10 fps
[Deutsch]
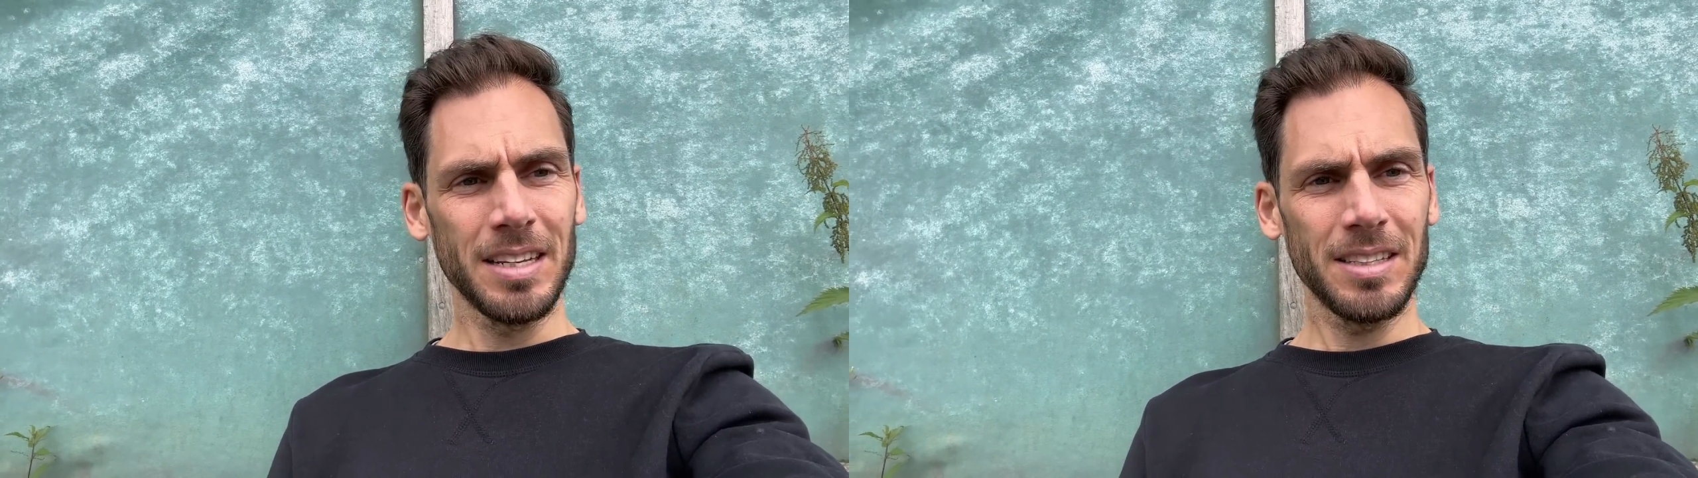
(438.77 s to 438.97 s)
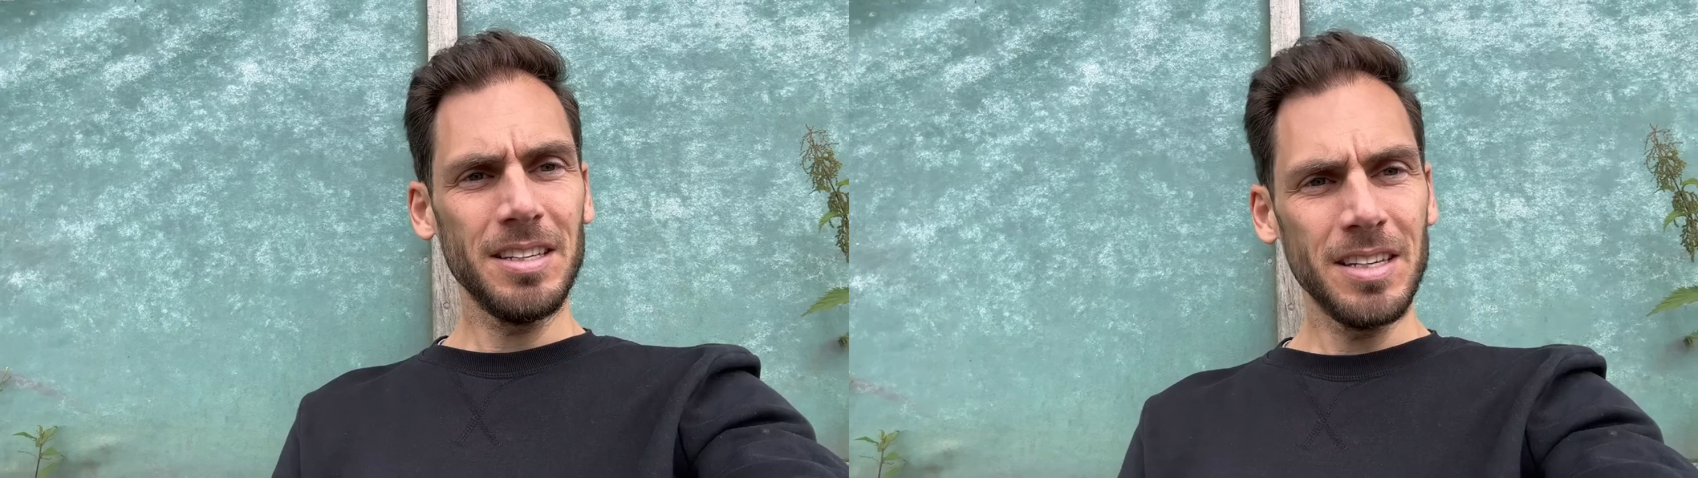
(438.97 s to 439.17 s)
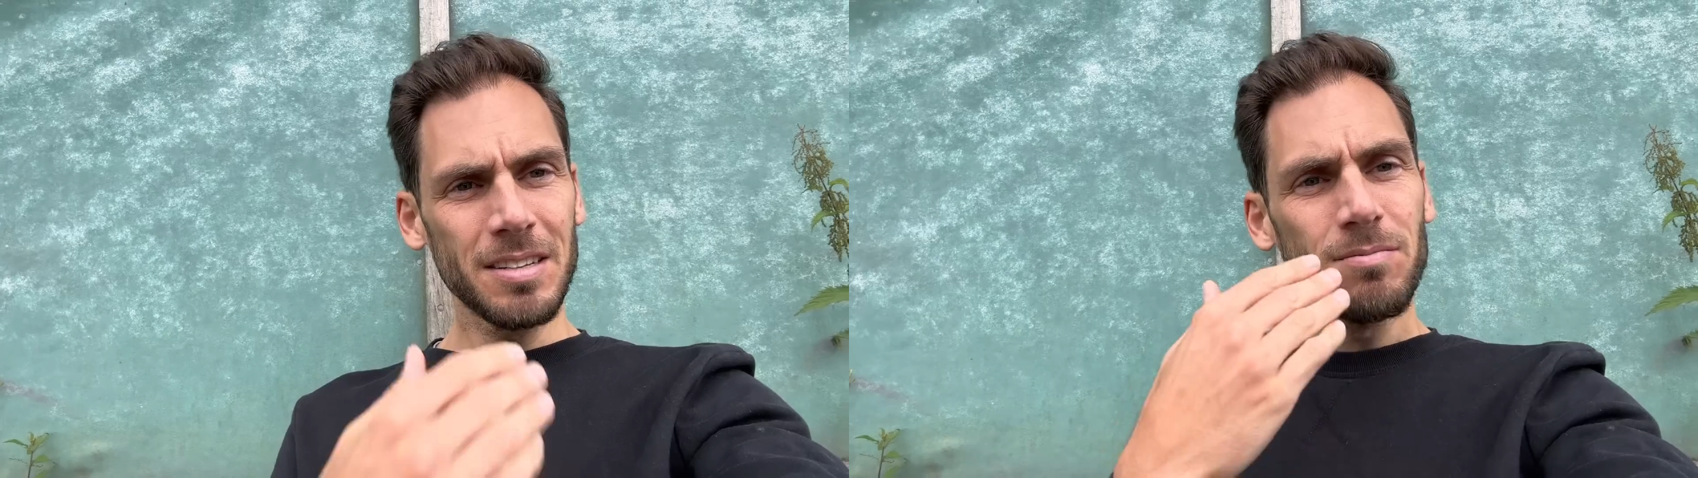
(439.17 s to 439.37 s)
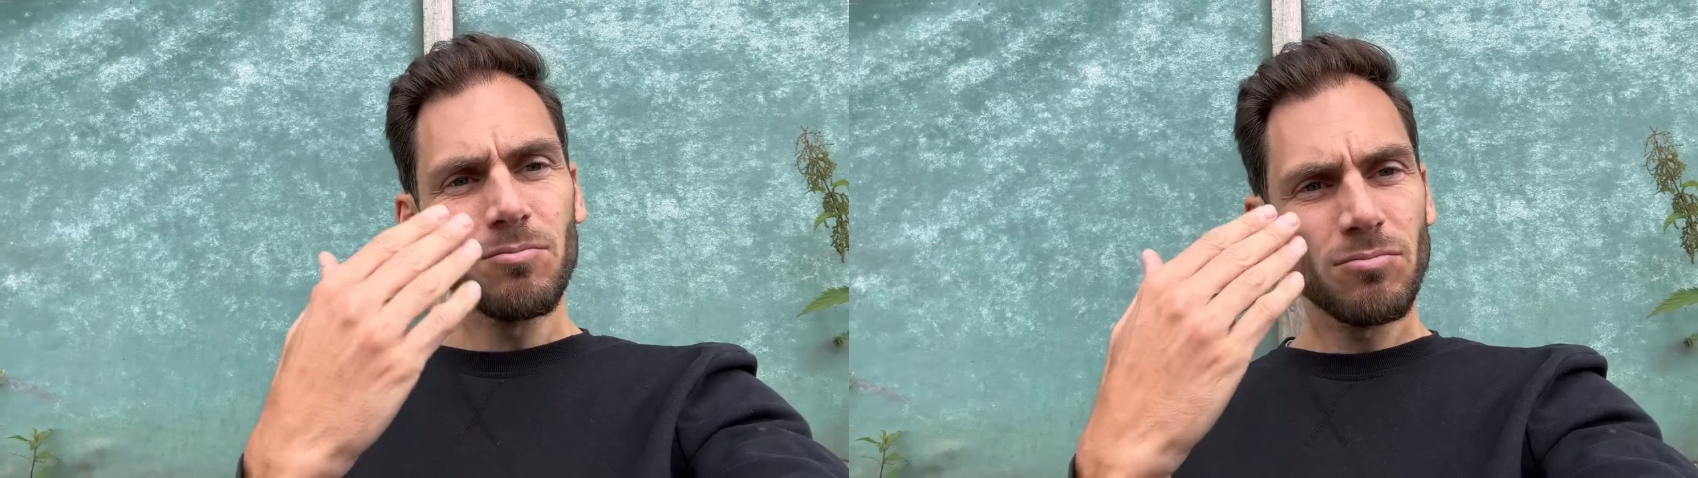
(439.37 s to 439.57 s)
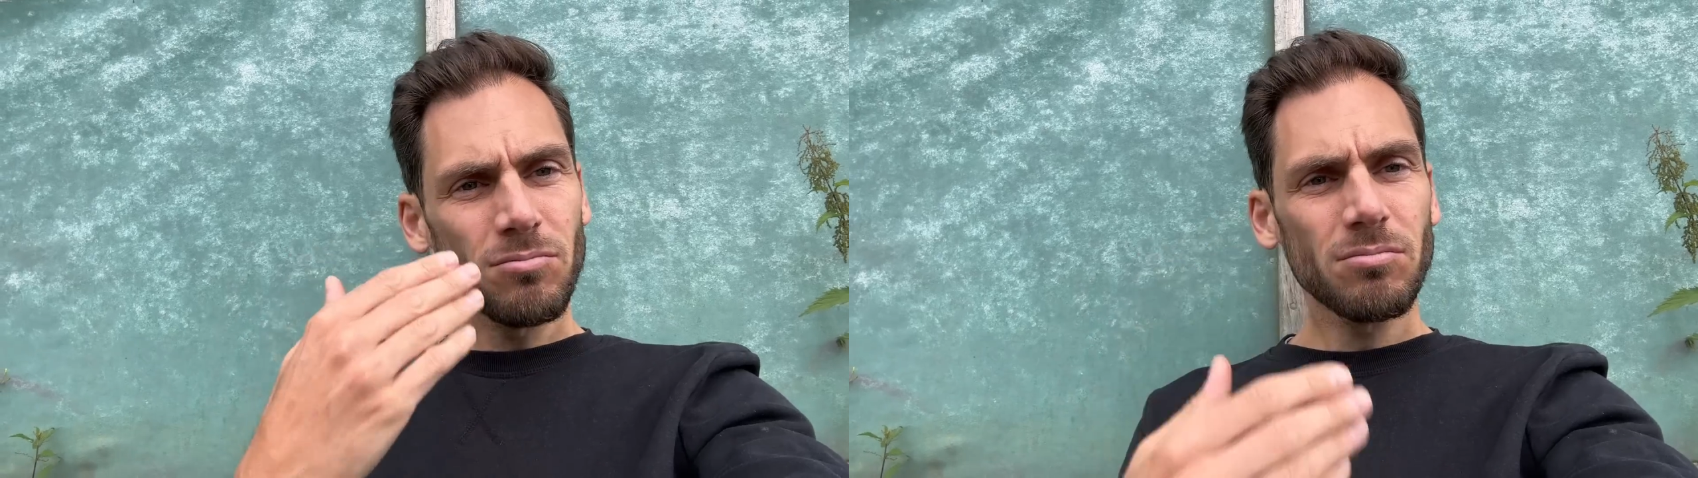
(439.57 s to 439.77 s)
die
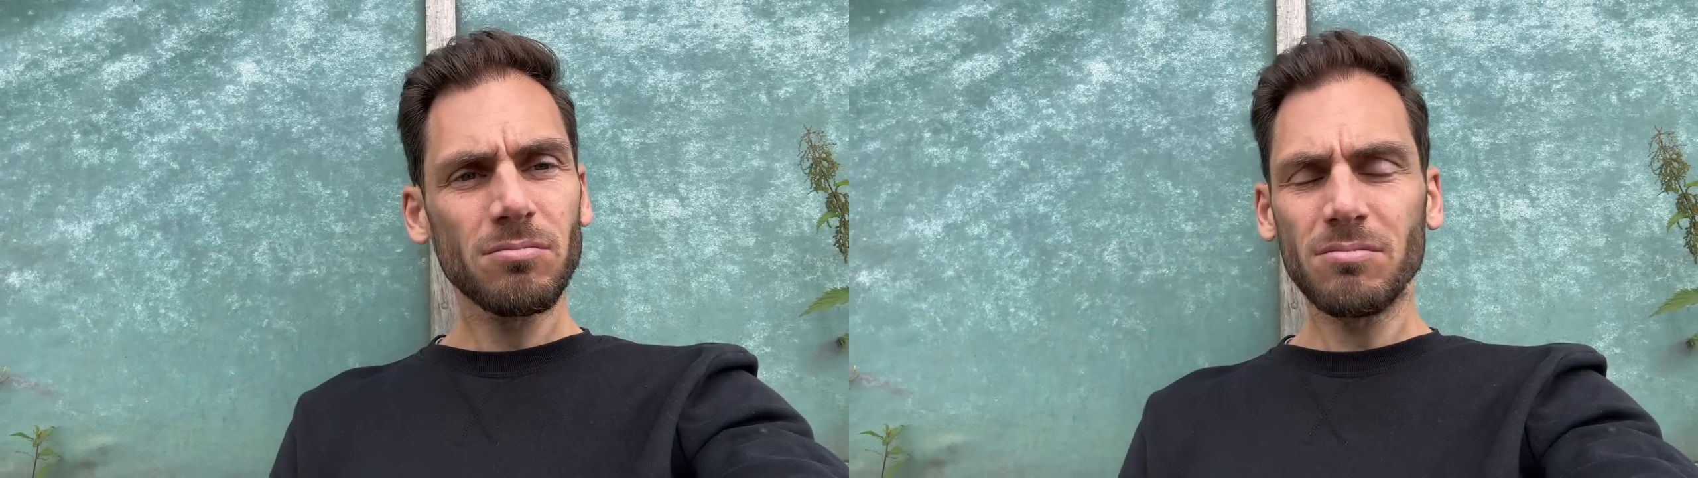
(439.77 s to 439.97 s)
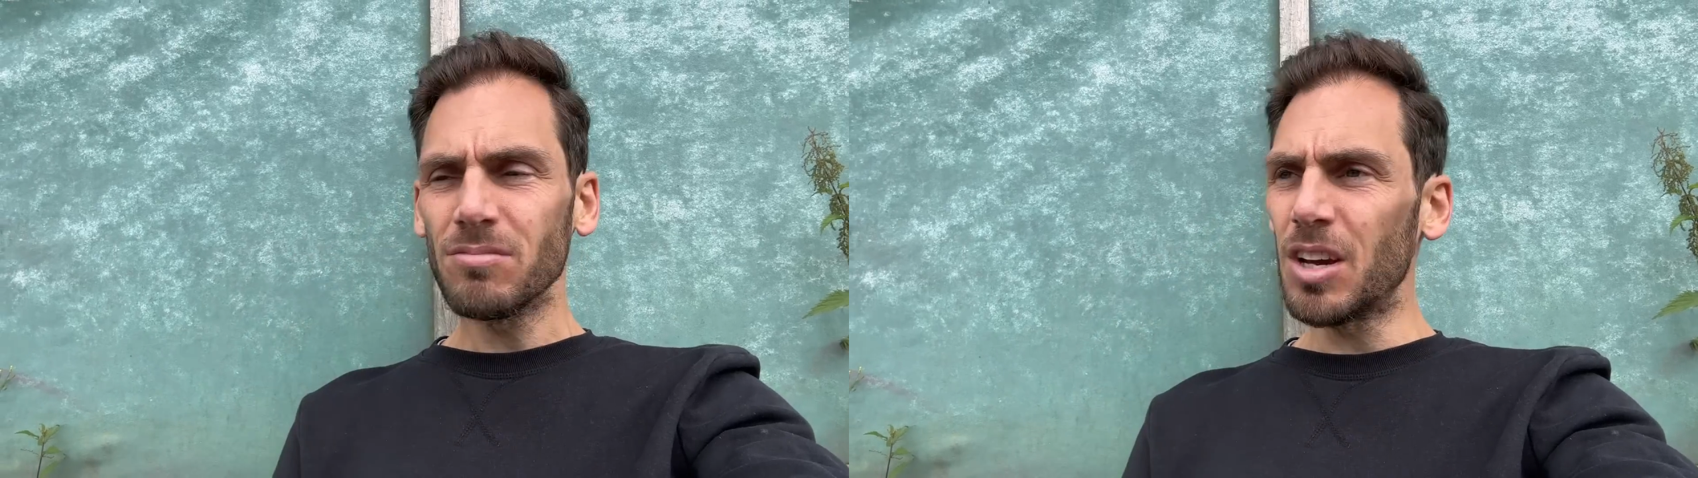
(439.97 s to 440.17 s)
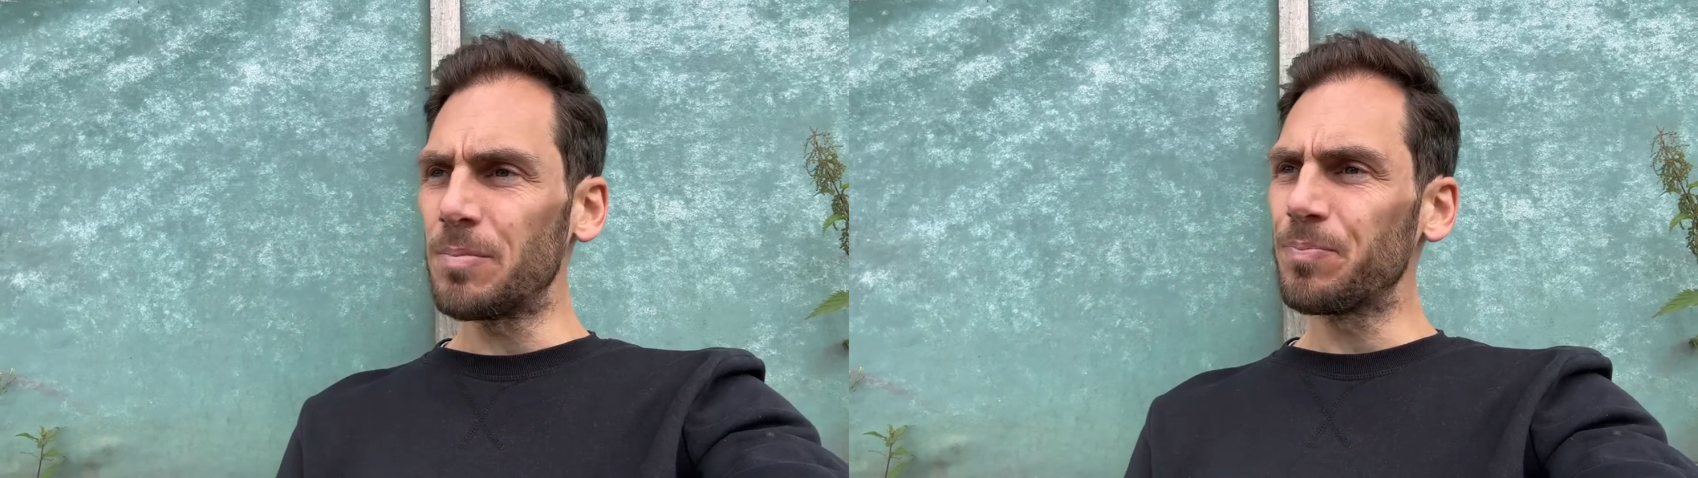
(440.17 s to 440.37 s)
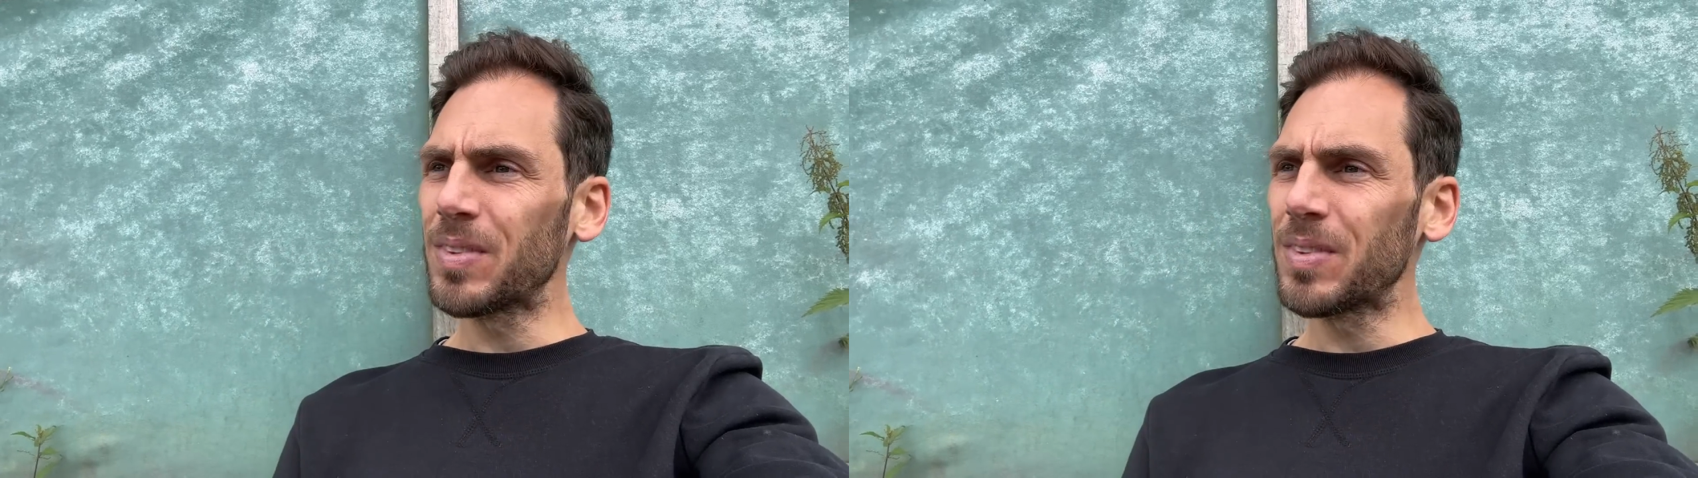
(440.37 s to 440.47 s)
ja,